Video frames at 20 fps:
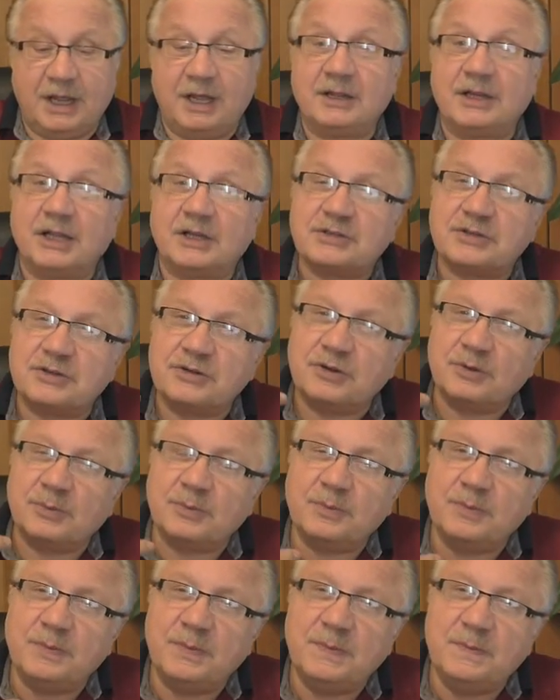
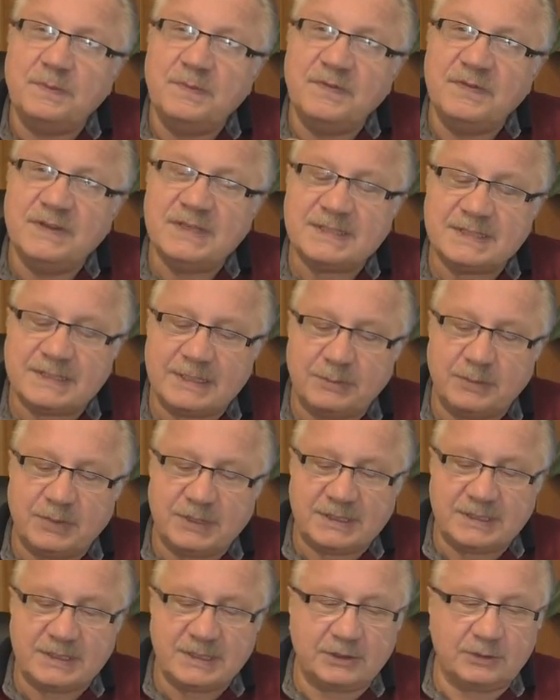Начнем вести
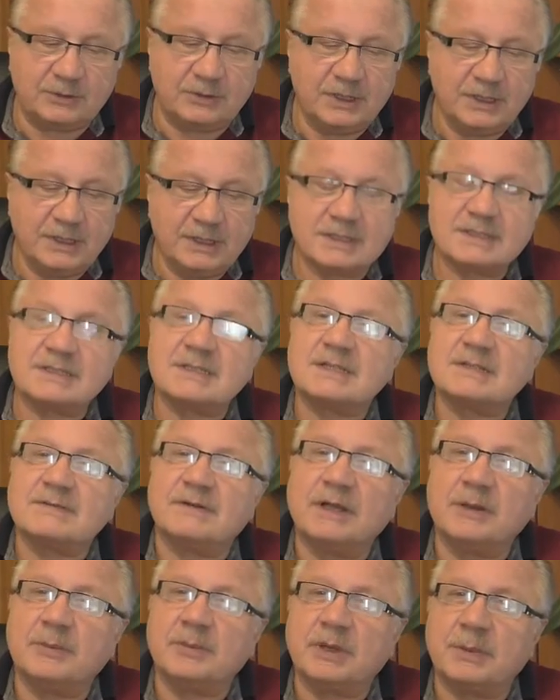беседу со
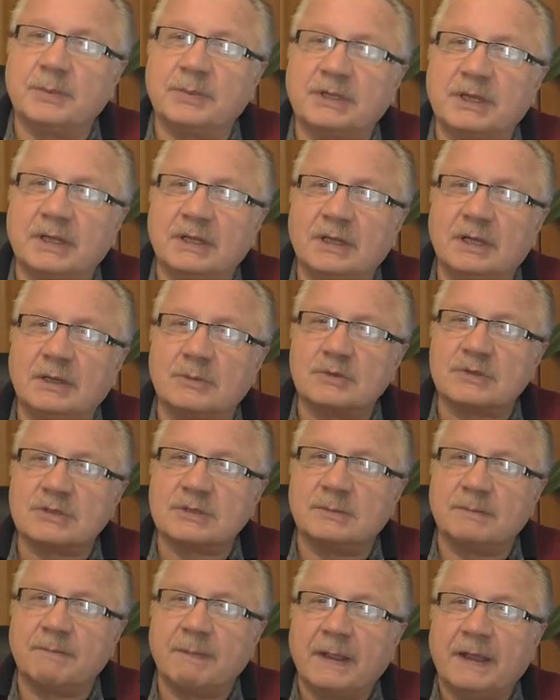своим
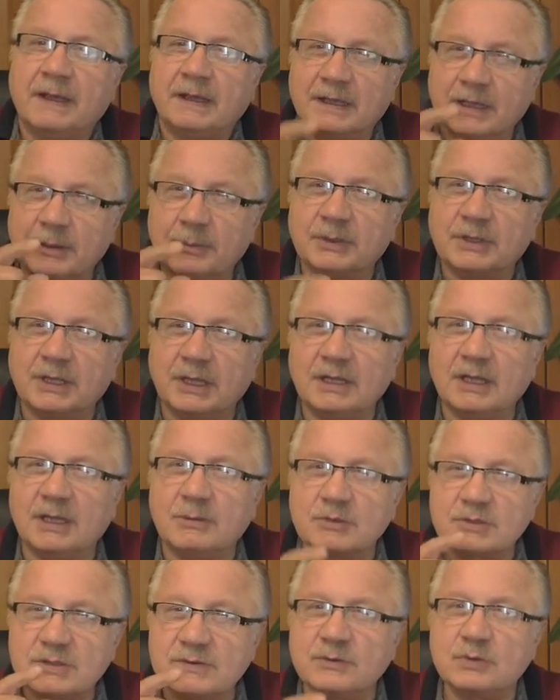гипоталамусом.
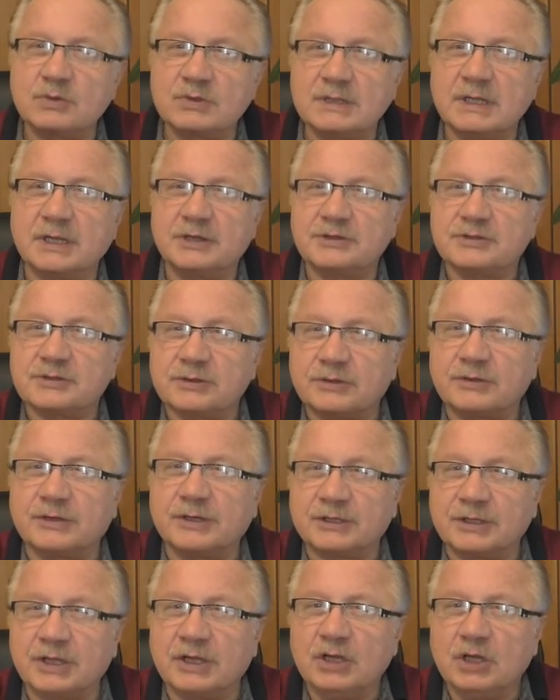Гипоталамус, вы узнаете, что
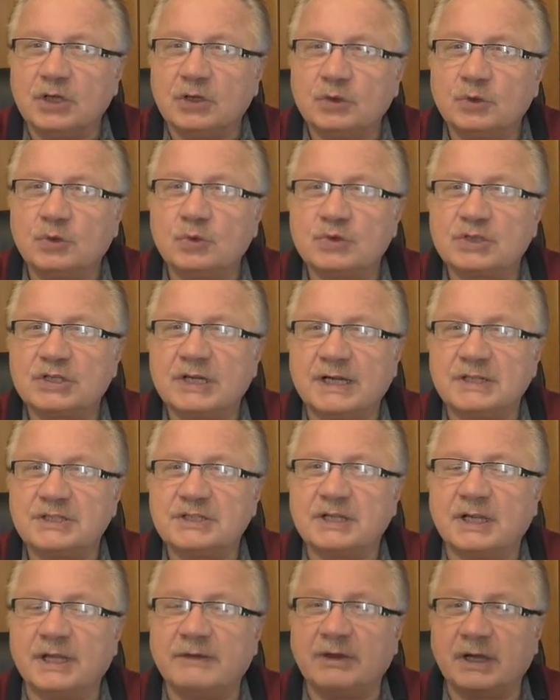такое это душа
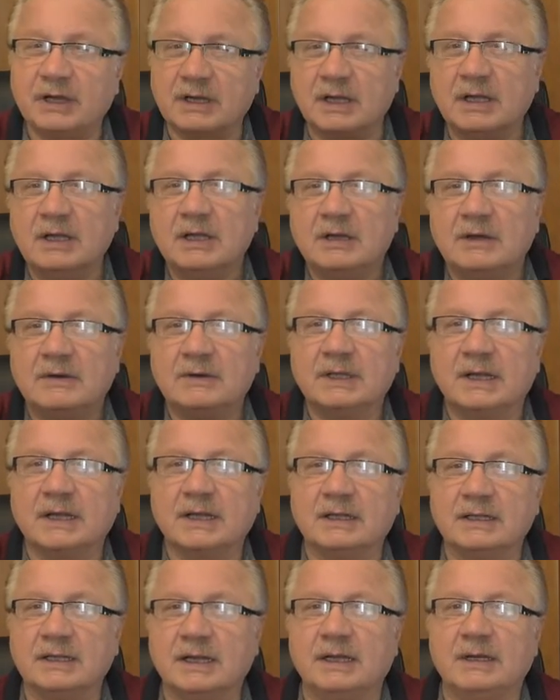человека. На
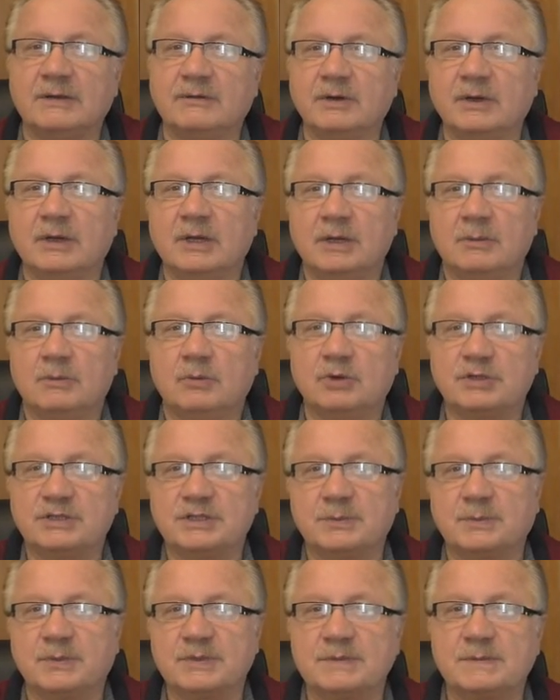канале вы
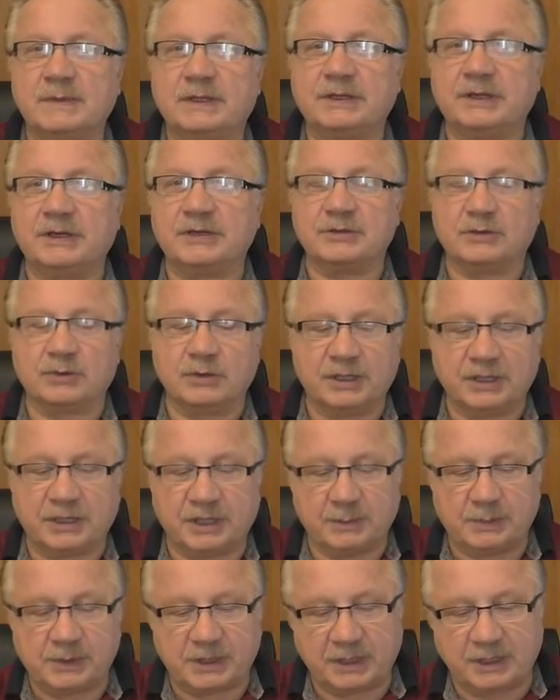можете посмотреть
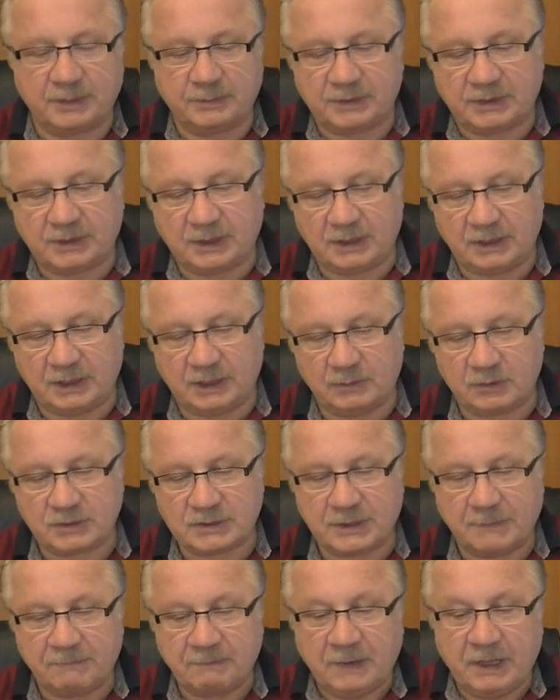ролики про
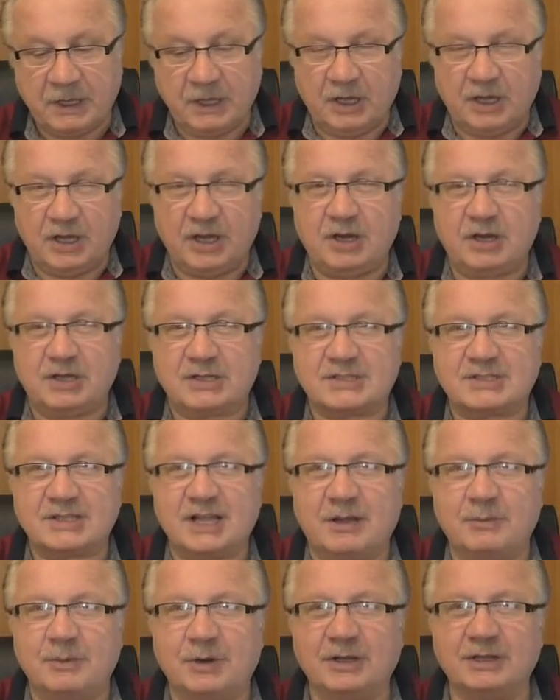гипоталамус. И
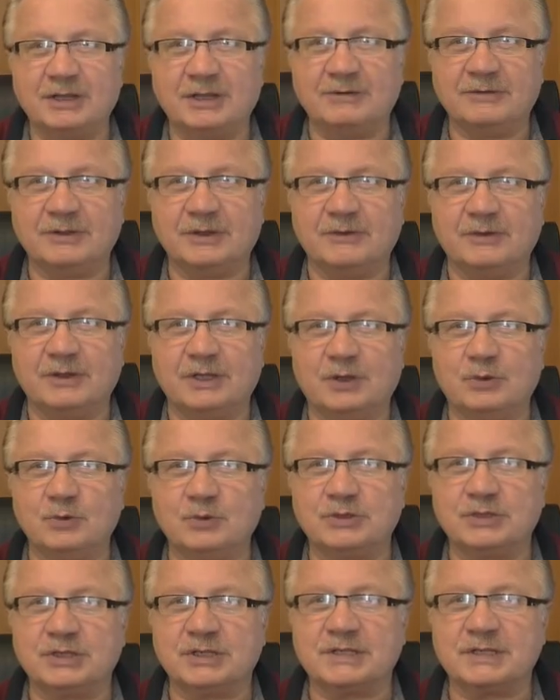самое главное, вы
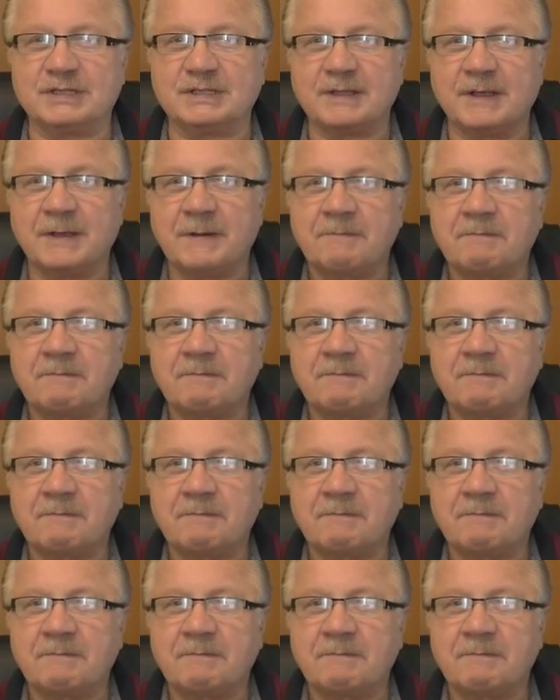научитесь